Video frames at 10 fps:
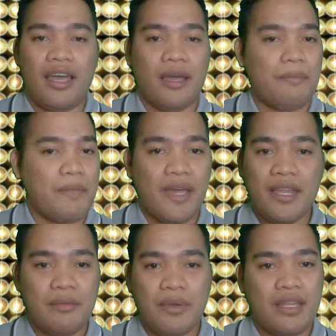I have
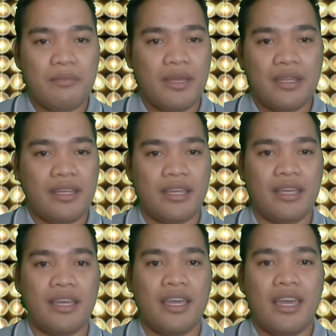many, many, many
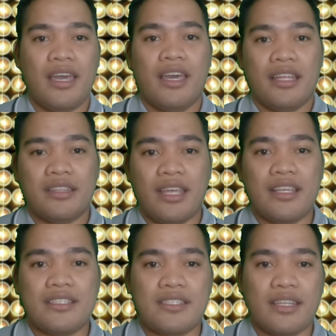
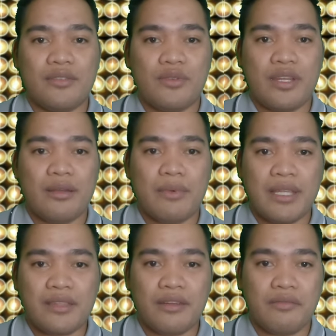things na during my
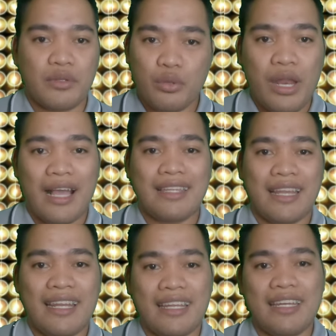interview, ito lagi
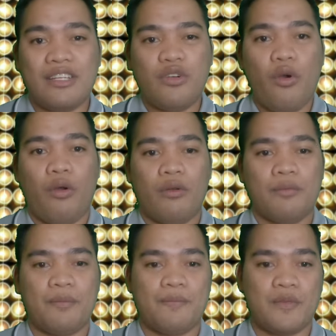naririnig ko.
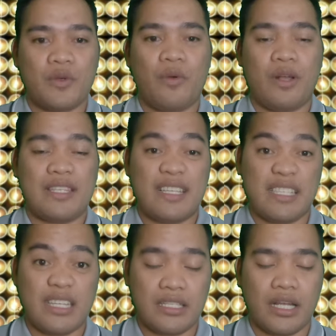So, gasgas
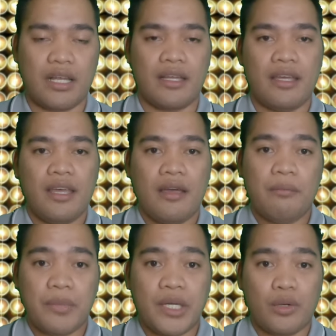na siya.
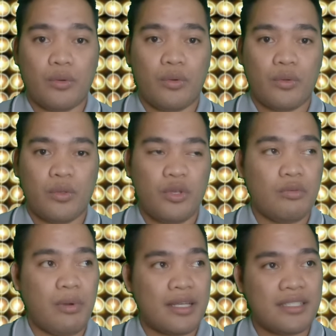Pero, yung
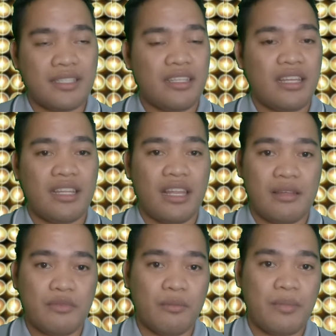iba kasi hindi rin
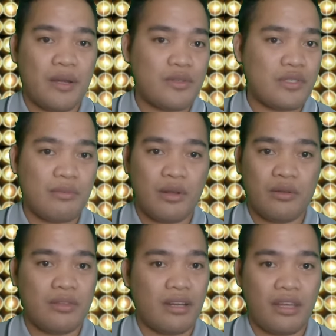alam kung paano
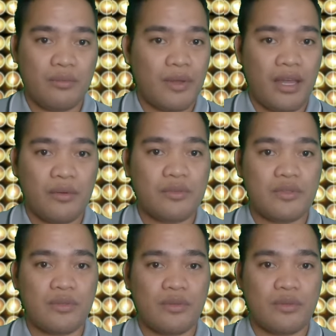sumagot the right way how
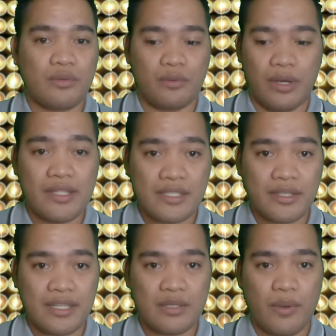to, to answer
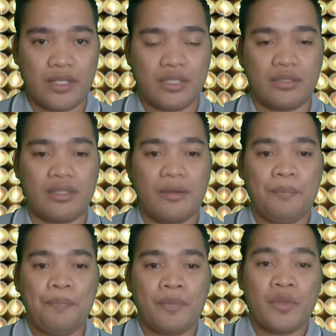this question.
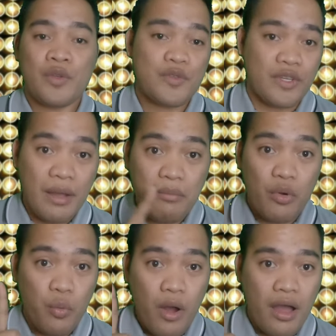So, number
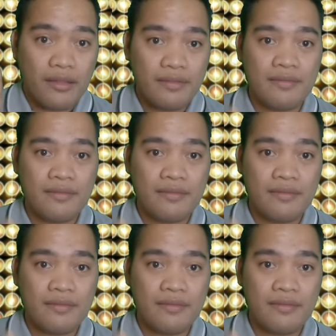one,